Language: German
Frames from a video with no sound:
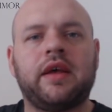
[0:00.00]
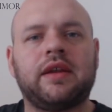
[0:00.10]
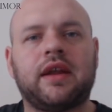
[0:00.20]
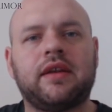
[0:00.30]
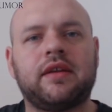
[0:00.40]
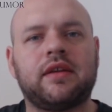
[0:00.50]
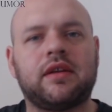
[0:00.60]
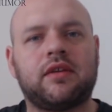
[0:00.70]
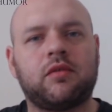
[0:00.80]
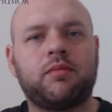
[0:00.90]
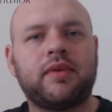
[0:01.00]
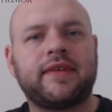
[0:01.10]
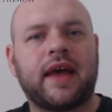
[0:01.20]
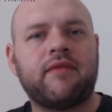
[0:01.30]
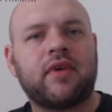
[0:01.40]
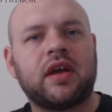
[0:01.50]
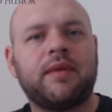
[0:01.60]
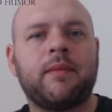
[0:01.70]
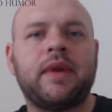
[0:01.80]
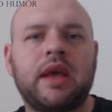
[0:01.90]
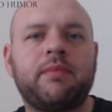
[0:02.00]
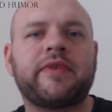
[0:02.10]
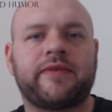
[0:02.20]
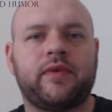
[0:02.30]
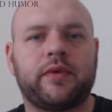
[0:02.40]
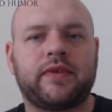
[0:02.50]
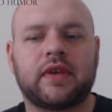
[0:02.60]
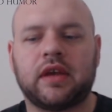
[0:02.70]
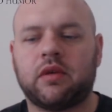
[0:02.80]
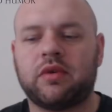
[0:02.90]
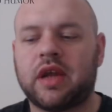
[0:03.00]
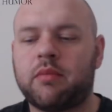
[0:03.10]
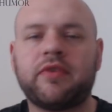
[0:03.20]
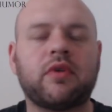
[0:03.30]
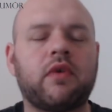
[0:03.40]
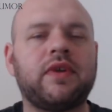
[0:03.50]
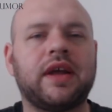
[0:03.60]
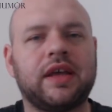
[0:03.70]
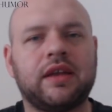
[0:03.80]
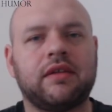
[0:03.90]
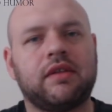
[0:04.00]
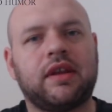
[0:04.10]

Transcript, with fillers: dann du bist einfach in einem Lebensfluss drin und da musst du auch wieder hin.